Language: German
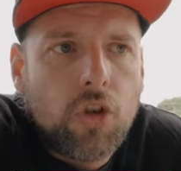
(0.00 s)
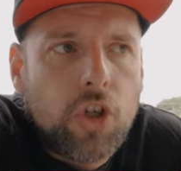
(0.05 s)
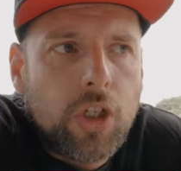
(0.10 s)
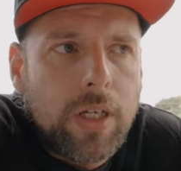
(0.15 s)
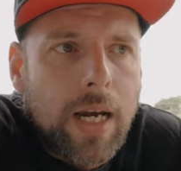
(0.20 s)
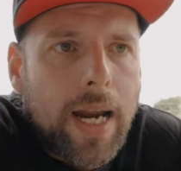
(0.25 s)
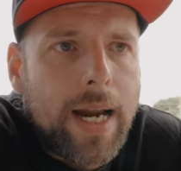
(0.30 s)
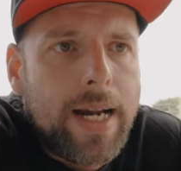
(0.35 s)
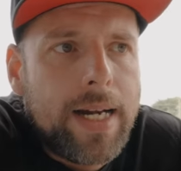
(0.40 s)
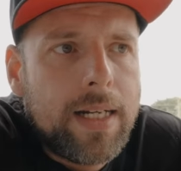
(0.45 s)

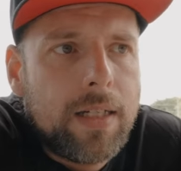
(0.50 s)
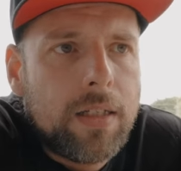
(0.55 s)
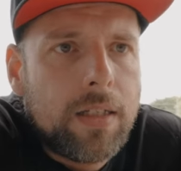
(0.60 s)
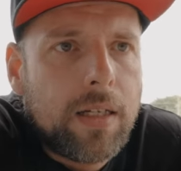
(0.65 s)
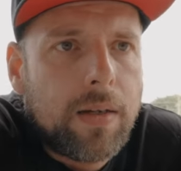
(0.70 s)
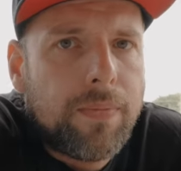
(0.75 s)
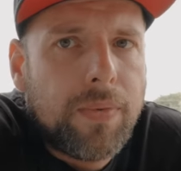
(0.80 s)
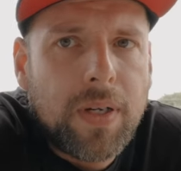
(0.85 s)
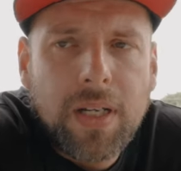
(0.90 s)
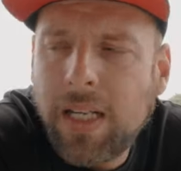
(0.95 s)
Stellen
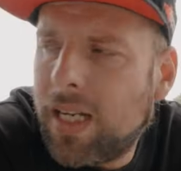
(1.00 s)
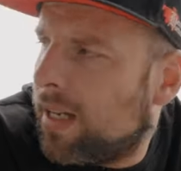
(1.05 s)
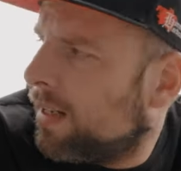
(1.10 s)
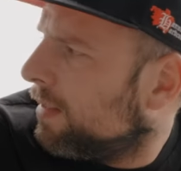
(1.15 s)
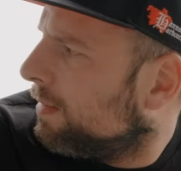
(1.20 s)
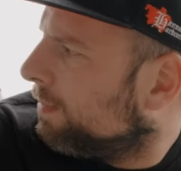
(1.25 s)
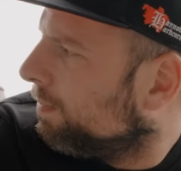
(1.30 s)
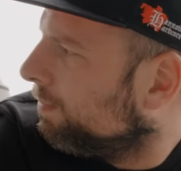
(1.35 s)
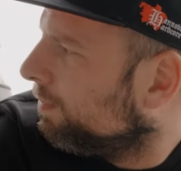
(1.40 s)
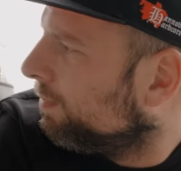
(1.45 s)

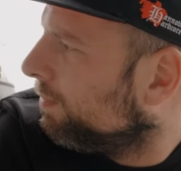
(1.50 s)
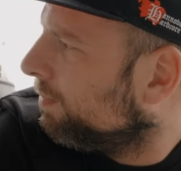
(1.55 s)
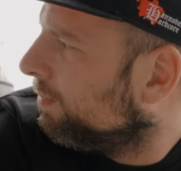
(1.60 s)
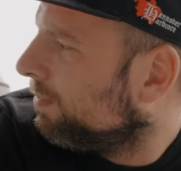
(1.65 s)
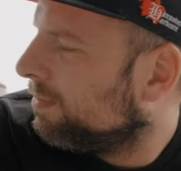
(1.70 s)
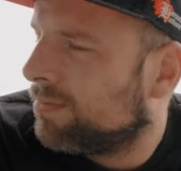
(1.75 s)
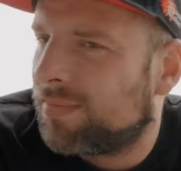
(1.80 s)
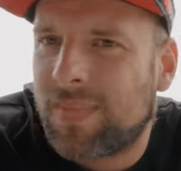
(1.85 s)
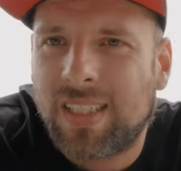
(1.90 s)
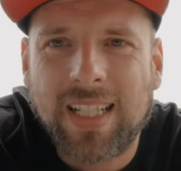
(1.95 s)
definieren.
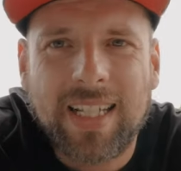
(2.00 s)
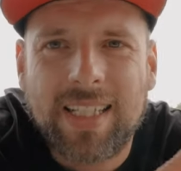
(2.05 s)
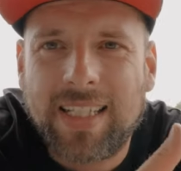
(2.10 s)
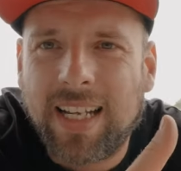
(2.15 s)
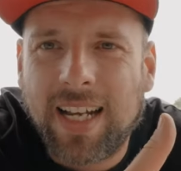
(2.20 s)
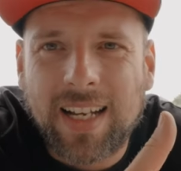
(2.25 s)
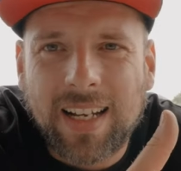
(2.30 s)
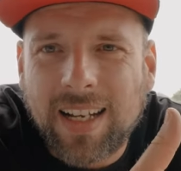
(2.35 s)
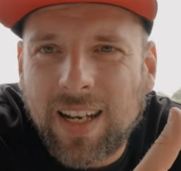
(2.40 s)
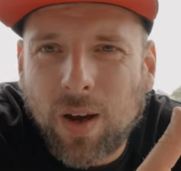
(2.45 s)
Das ist
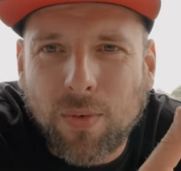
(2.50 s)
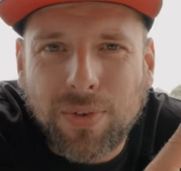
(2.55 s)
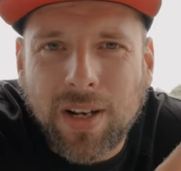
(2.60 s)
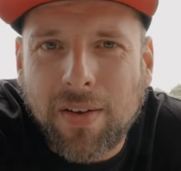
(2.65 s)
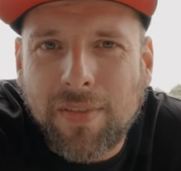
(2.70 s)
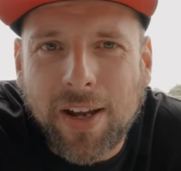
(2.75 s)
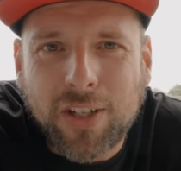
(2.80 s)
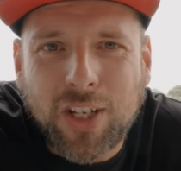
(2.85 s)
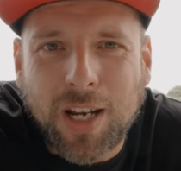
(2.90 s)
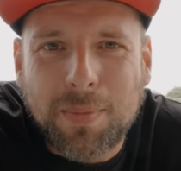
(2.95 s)
ja laufender
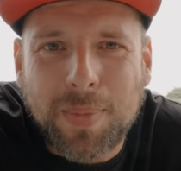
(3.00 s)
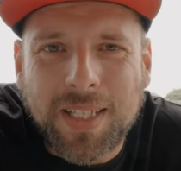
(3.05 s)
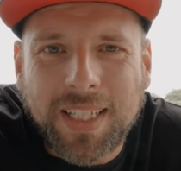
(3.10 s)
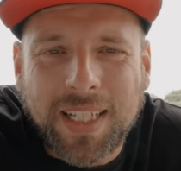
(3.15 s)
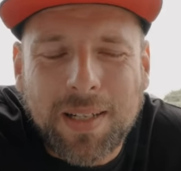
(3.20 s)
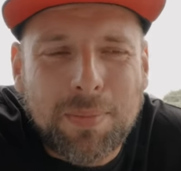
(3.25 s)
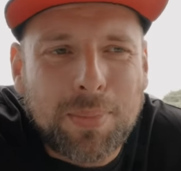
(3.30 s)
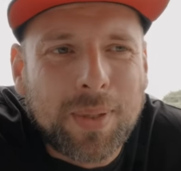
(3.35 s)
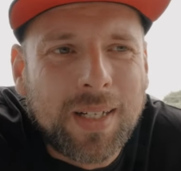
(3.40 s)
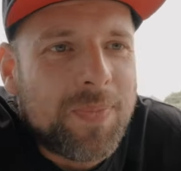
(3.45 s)

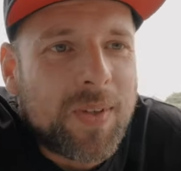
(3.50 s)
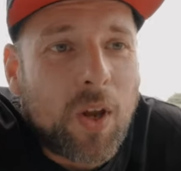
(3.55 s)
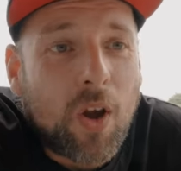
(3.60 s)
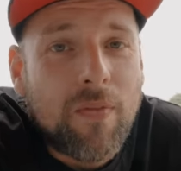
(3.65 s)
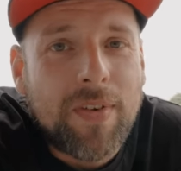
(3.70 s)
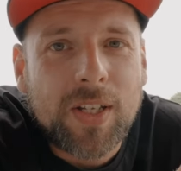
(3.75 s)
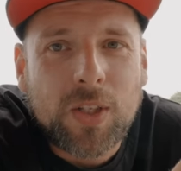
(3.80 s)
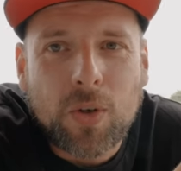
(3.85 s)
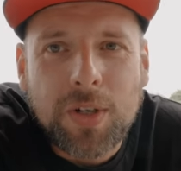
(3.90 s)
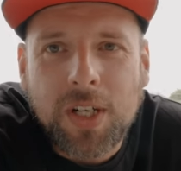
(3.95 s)
Werkstattbetrieb. Dann können
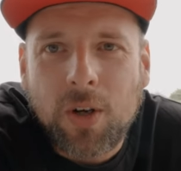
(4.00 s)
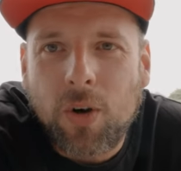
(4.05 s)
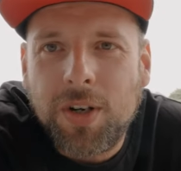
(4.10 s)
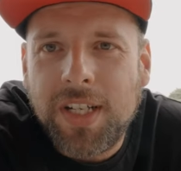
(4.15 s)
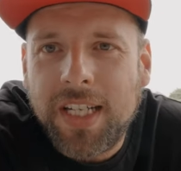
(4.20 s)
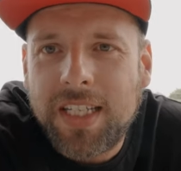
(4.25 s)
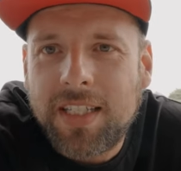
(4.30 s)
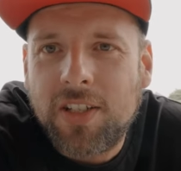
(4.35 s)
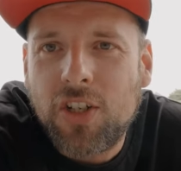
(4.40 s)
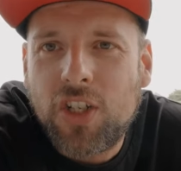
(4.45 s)
wir so die
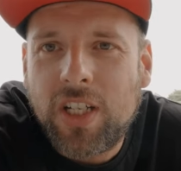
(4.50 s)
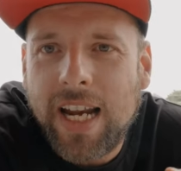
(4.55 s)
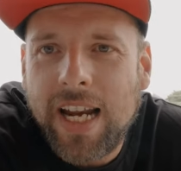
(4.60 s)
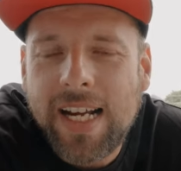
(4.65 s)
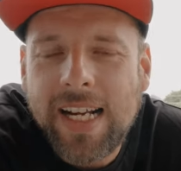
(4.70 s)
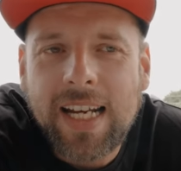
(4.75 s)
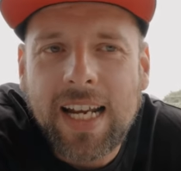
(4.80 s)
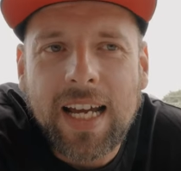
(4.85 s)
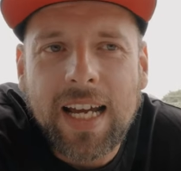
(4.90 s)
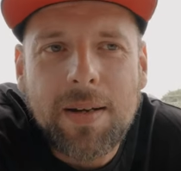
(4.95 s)
undichten
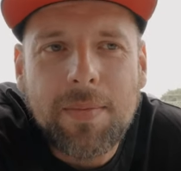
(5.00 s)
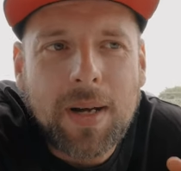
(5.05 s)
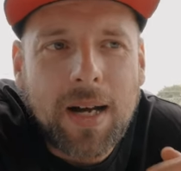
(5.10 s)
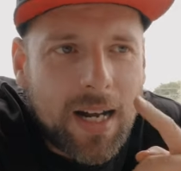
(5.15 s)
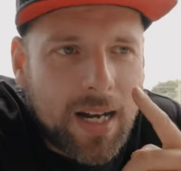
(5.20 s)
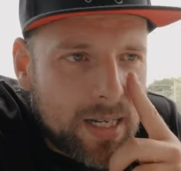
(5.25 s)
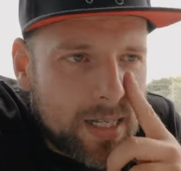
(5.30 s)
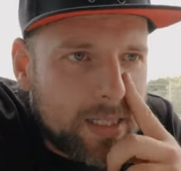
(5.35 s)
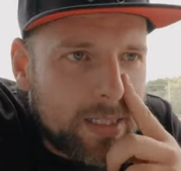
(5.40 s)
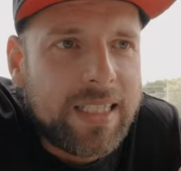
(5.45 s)
Stellen
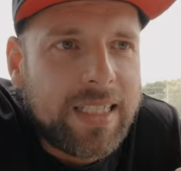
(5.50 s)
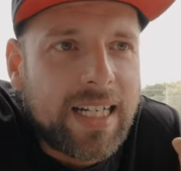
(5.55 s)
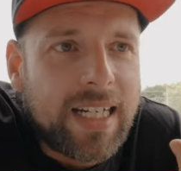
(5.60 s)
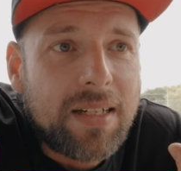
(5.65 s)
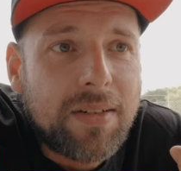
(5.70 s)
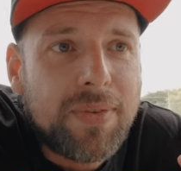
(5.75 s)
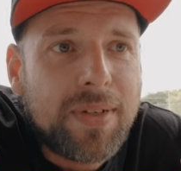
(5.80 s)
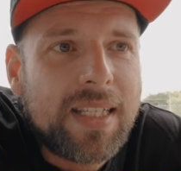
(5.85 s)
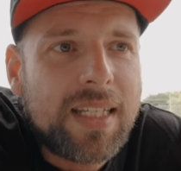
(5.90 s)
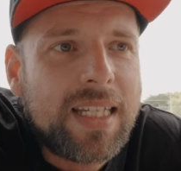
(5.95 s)
einmal
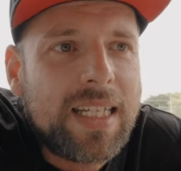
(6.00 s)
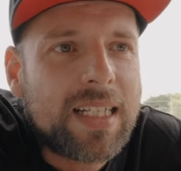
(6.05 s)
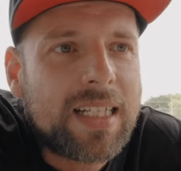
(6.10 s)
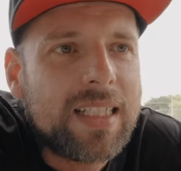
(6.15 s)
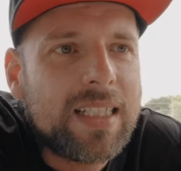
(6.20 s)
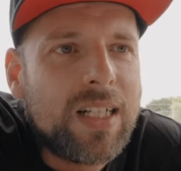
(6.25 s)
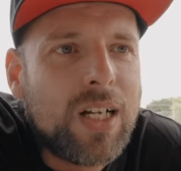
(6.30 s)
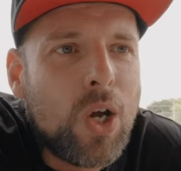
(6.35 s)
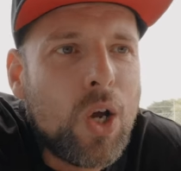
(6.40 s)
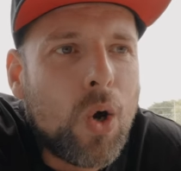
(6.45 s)

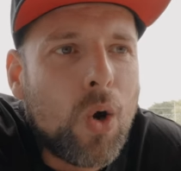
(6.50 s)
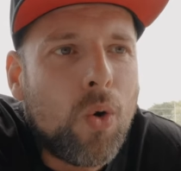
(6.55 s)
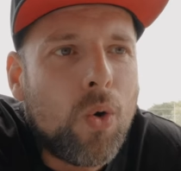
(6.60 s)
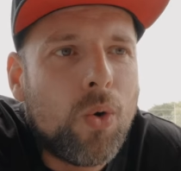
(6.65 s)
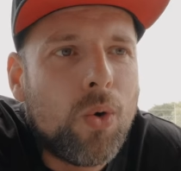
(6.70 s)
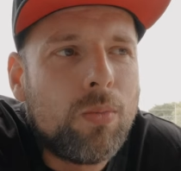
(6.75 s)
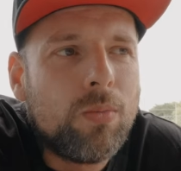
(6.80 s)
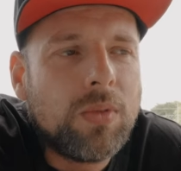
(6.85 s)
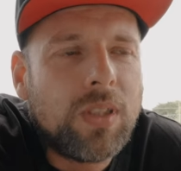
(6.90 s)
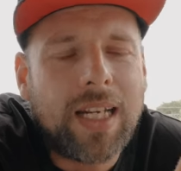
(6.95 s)
identifizieren,
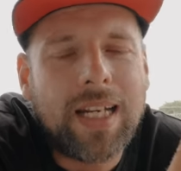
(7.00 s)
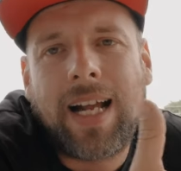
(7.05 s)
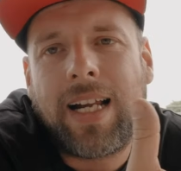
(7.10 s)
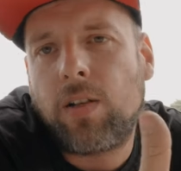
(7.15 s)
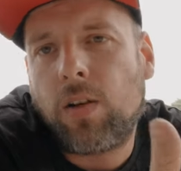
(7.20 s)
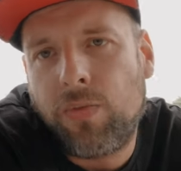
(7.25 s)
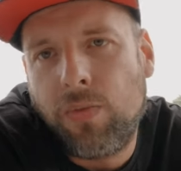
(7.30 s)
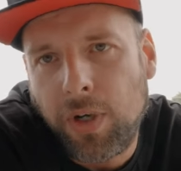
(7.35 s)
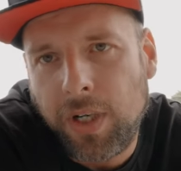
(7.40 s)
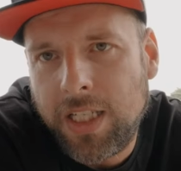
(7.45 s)
um dann halt
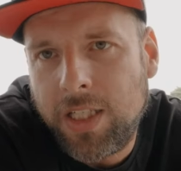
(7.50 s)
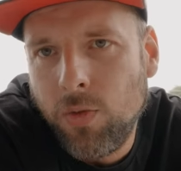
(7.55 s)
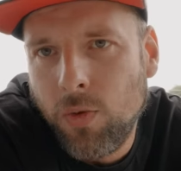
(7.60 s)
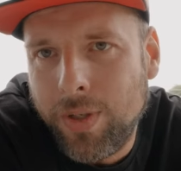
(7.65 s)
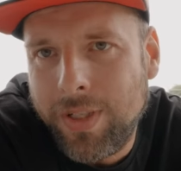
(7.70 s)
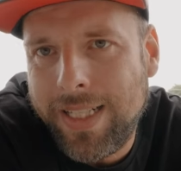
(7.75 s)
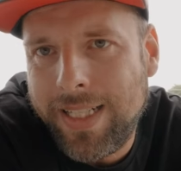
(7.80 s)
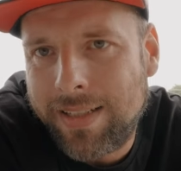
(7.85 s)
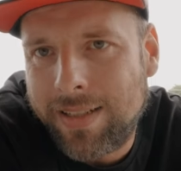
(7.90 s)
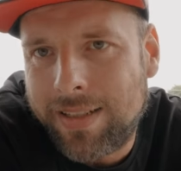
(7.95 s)
auch wirklich nur
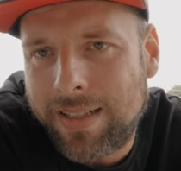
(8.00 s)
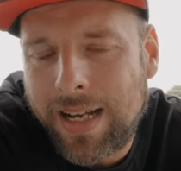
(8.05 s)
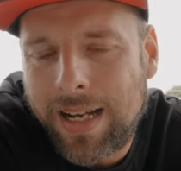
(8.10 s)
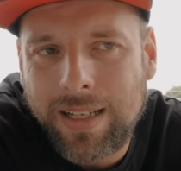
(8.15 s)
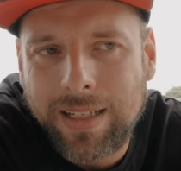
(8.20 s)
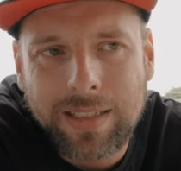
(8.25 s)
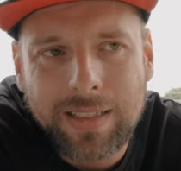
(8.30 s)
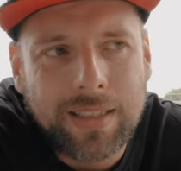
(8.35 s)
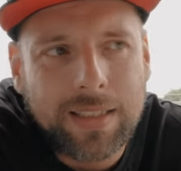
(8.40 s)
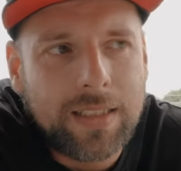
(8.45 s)
diese
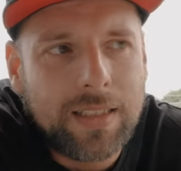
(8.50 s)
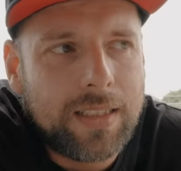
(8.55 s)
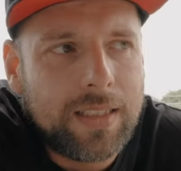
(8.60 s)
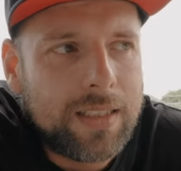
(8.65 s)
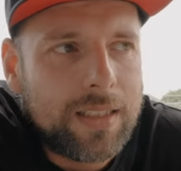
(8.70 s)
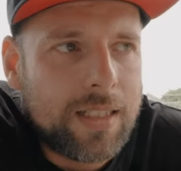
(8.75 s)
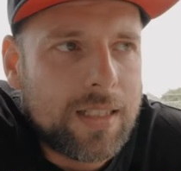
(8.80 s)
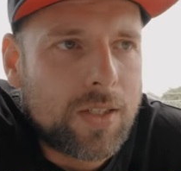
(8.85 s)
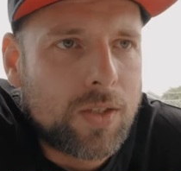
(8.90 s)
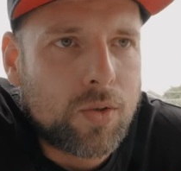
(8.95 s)
Sachen
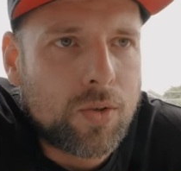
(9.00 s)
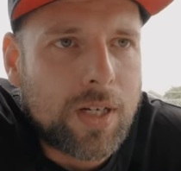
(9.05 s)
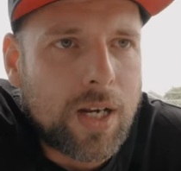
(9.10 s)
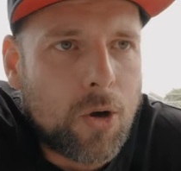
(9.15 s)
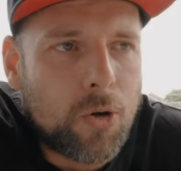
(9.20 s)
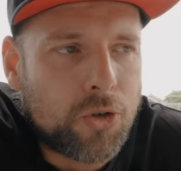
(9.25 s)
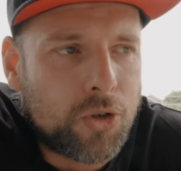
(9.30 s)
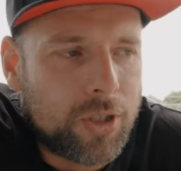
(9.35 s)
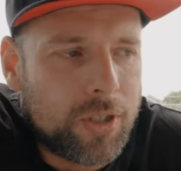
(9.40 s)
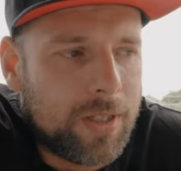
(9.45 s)
äh, zu
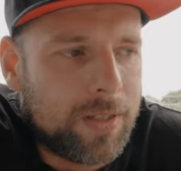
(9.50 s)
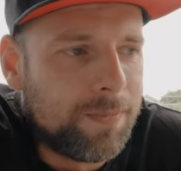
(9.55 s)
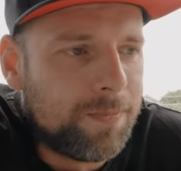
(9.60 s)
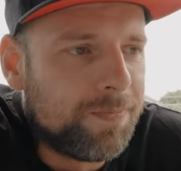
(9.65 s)
tauschen. Ne?